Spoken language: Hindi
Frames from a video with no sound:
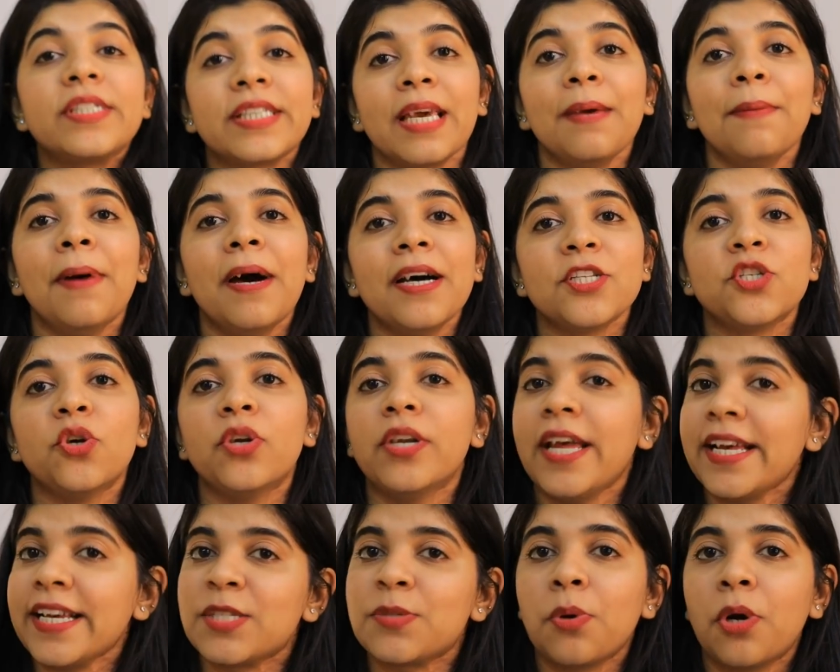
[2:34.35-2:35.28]
उसके बाद जो
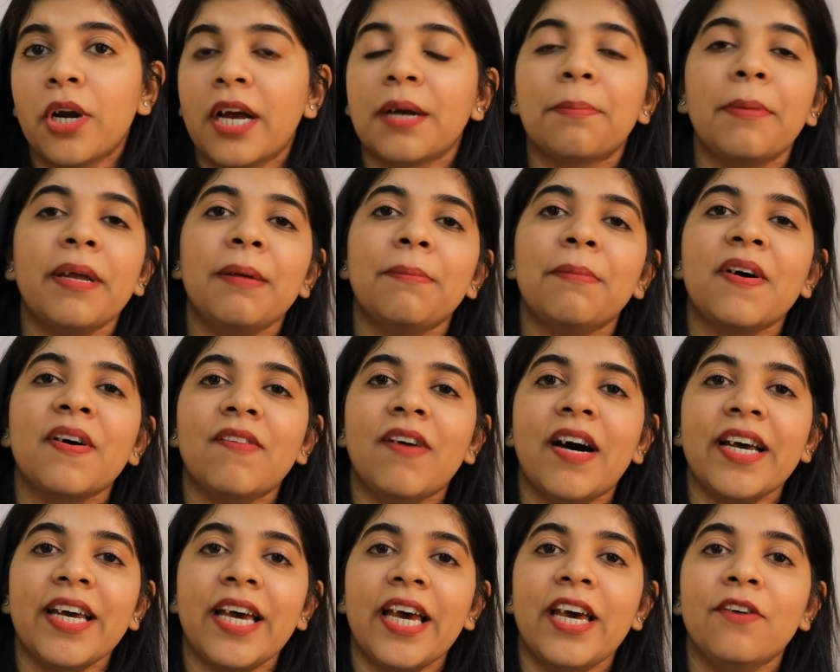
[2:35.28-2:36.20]
नेक्स्ट नेक्स्ट प्रोडक्ट मैंने
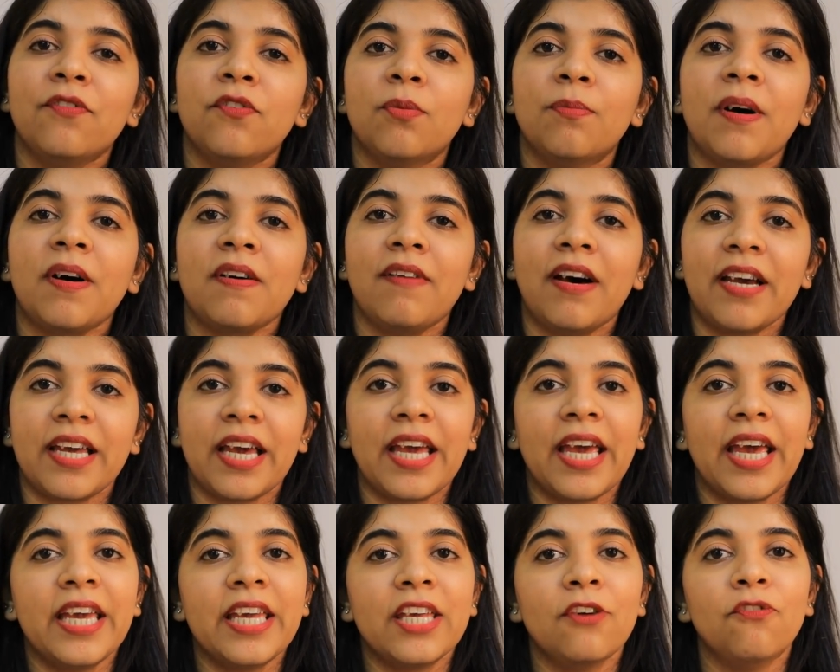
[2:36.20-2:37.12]
मंगवाया है वो मंगवाया
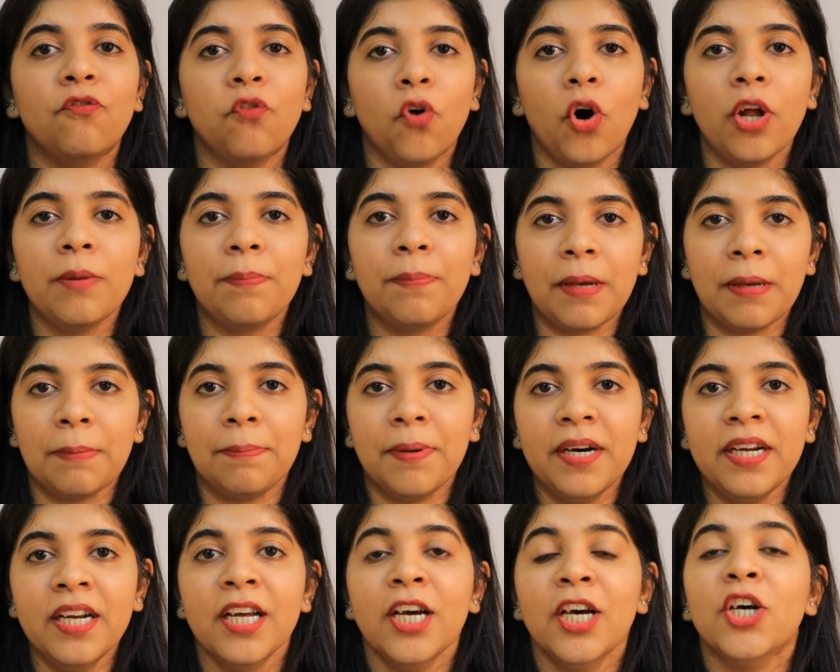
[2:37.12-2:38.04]
है ये
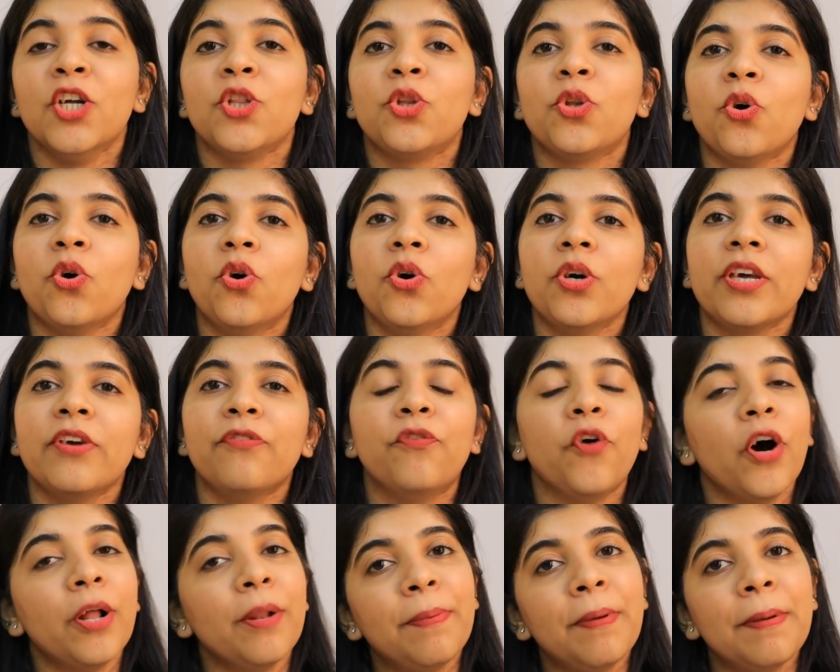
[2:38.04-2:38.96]
वॉलपेपर तो ये
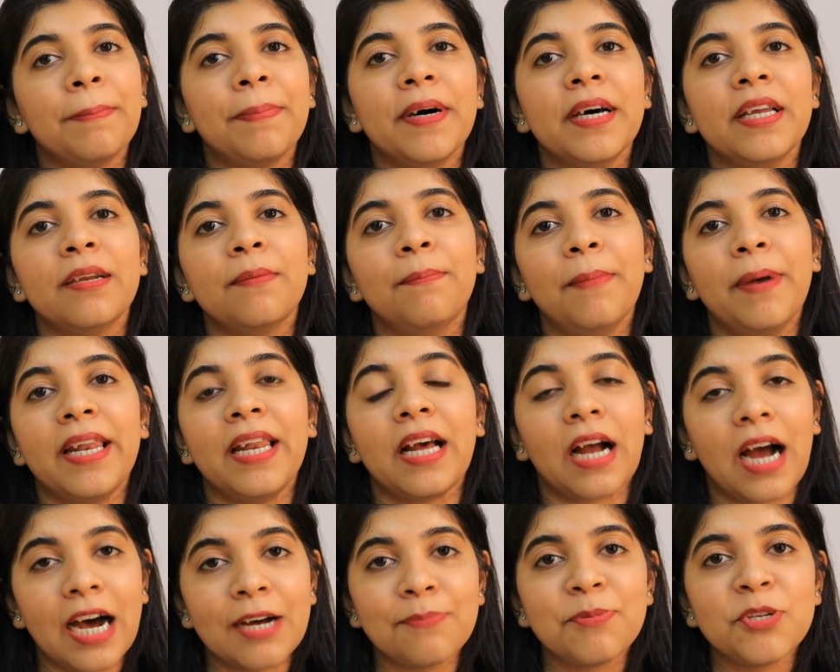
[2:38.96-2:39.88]
वॉलपेपर मैं
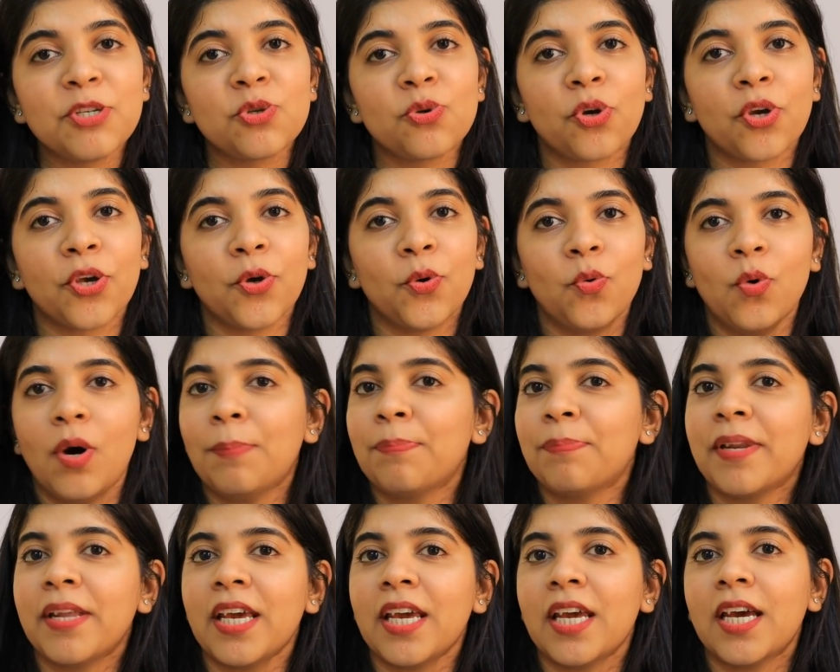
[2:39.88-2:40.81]
लगा भी चुकी हूँ
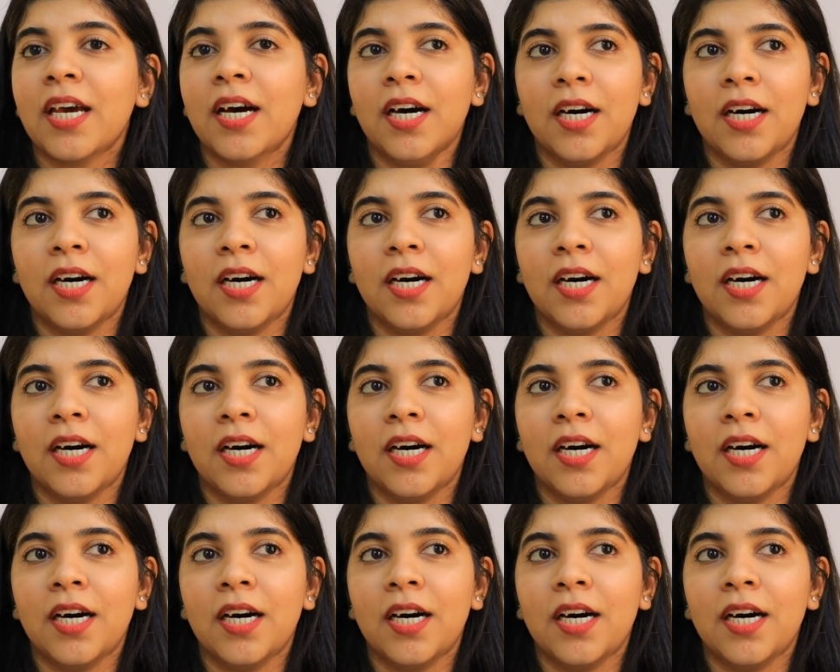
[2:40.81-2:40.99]
अपने